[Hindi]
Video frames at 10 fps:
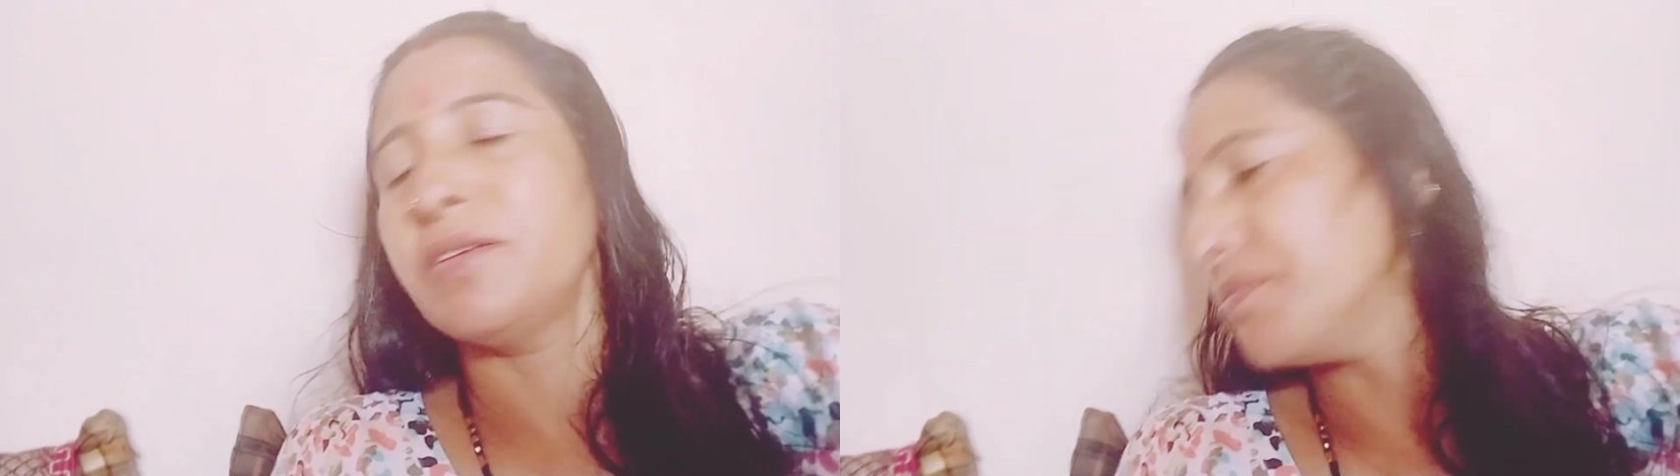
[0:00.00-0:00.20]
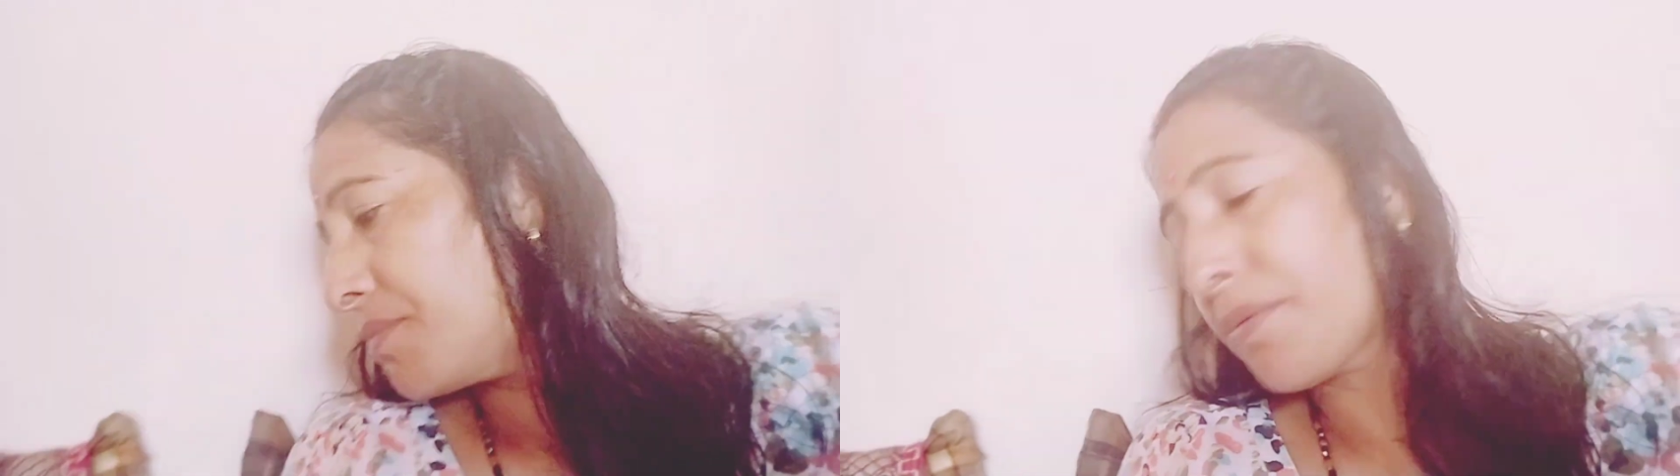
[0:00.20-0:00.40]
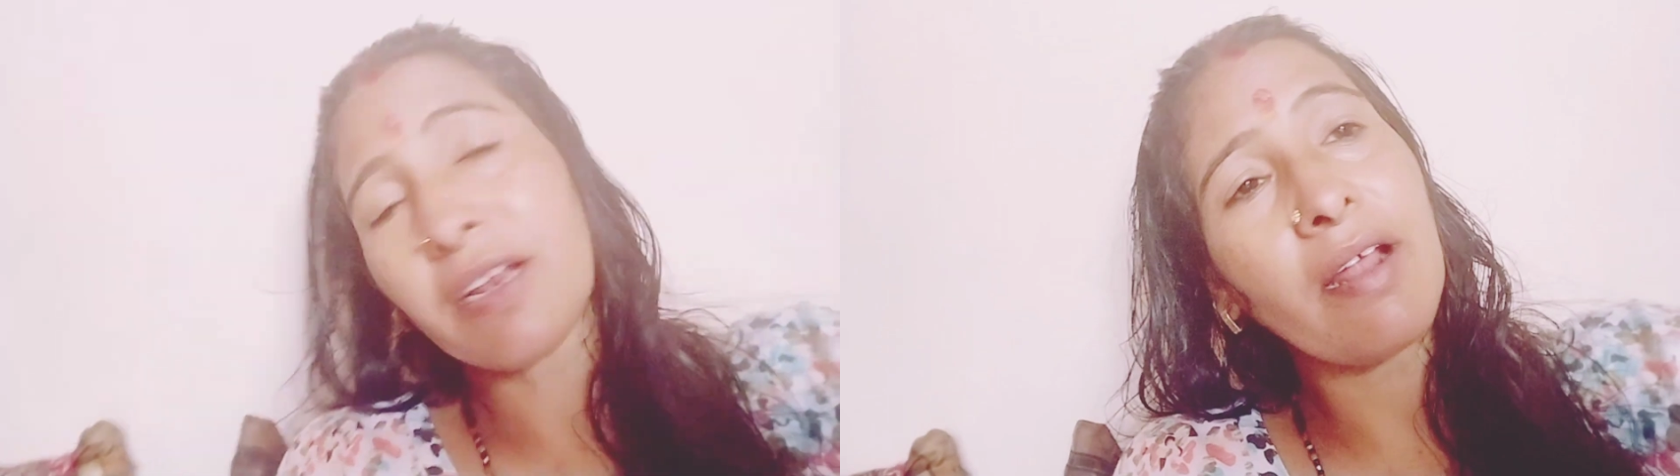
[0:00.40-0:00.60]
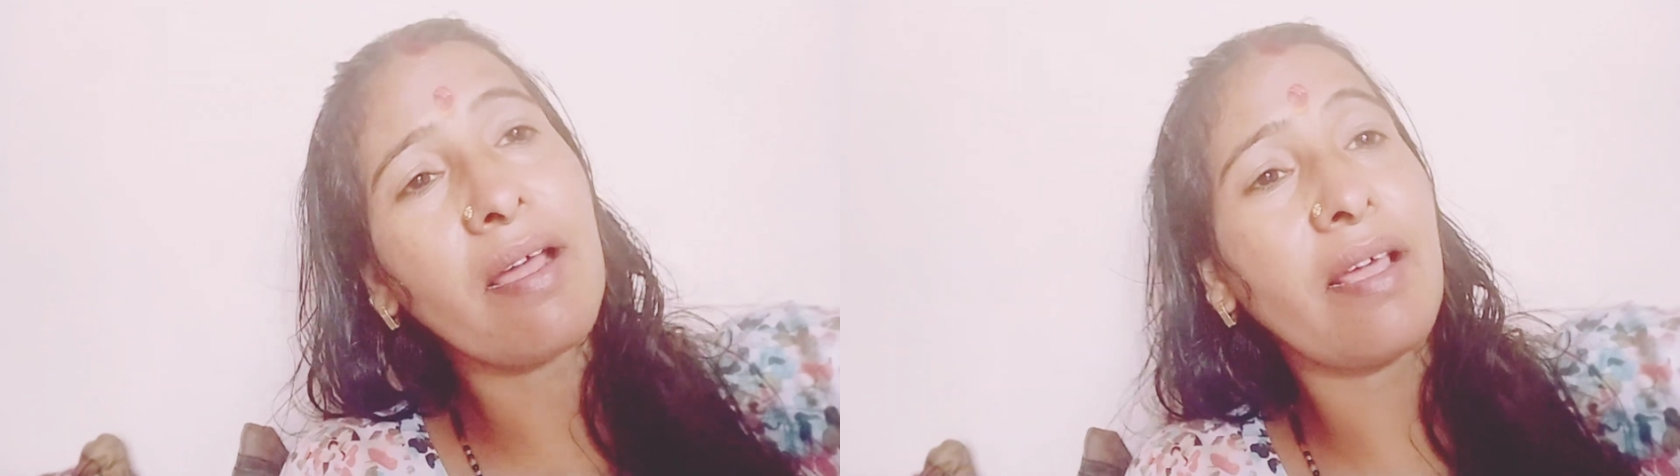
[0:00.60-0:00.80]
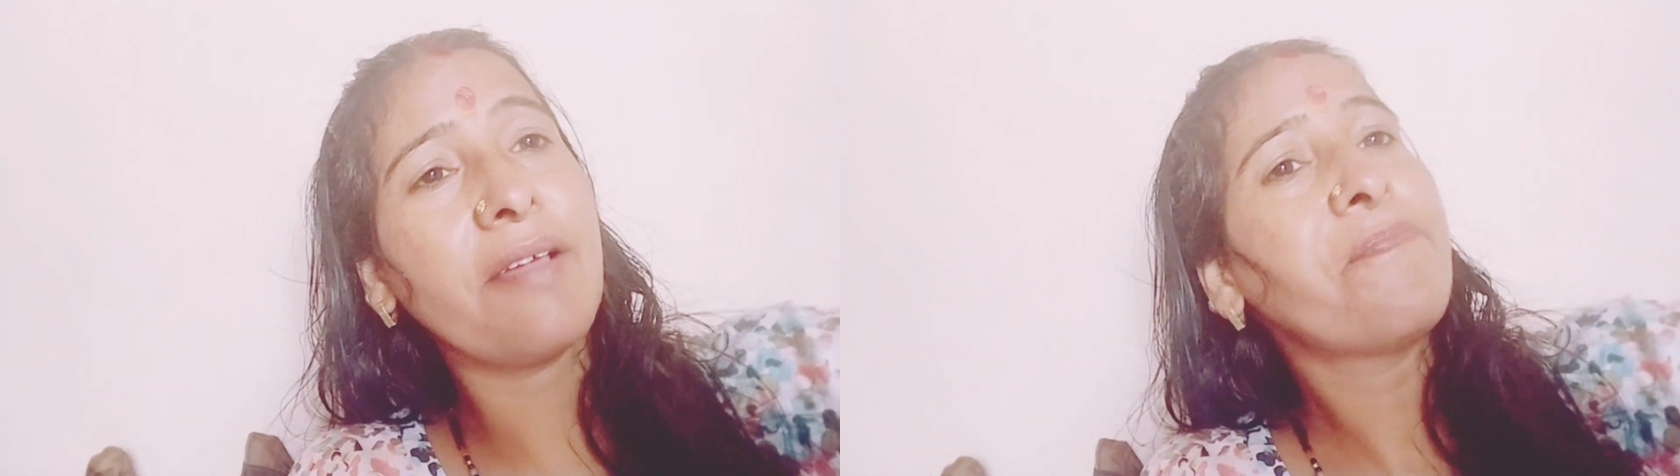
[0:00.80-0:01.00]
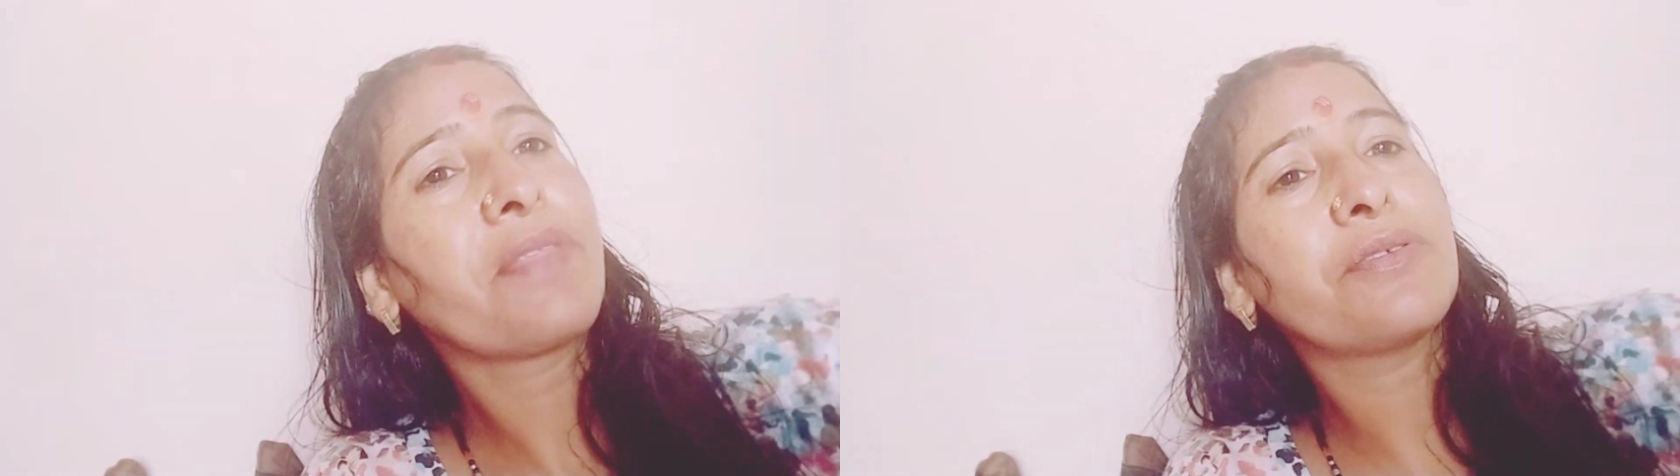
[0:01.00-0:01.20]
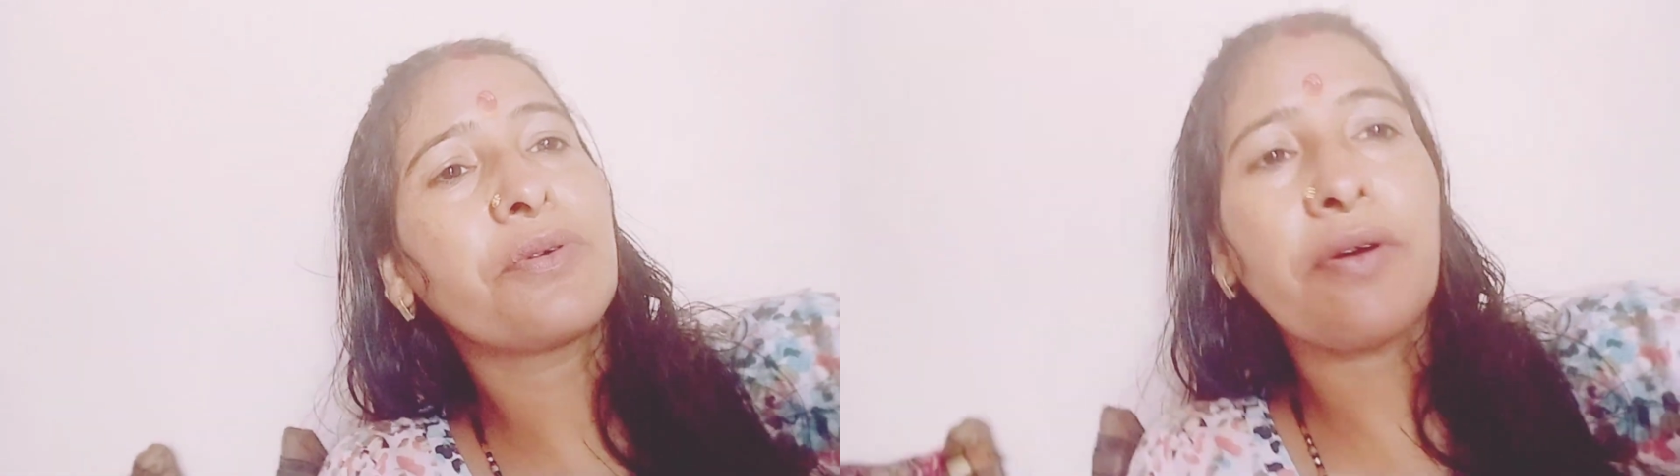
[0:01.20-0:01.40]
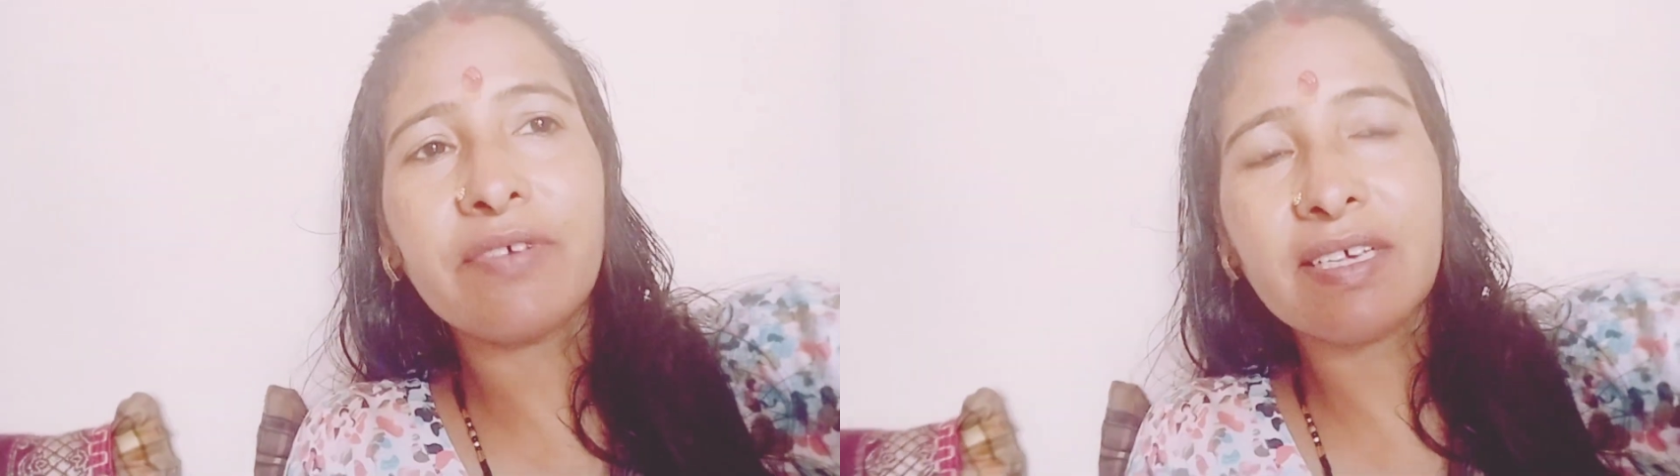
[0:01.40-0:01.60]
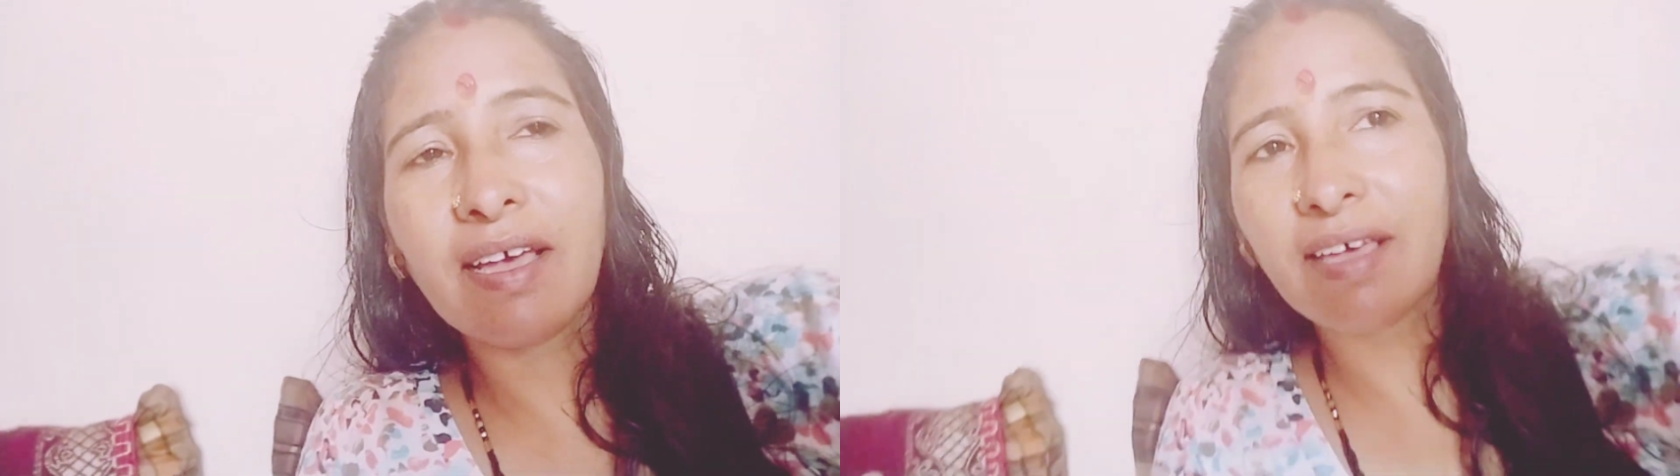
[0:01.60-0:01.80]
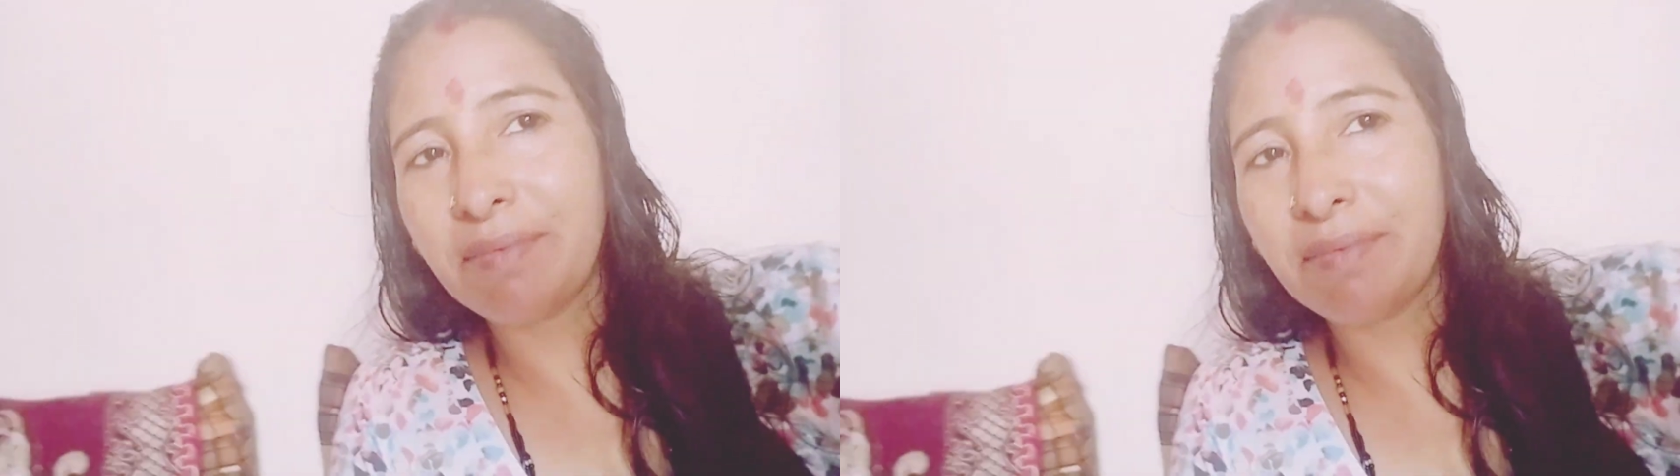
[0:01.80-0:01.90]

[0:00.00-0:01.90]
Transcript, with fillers: बड़ा बेटा नहा रहा है छोटा ऑफिस गया है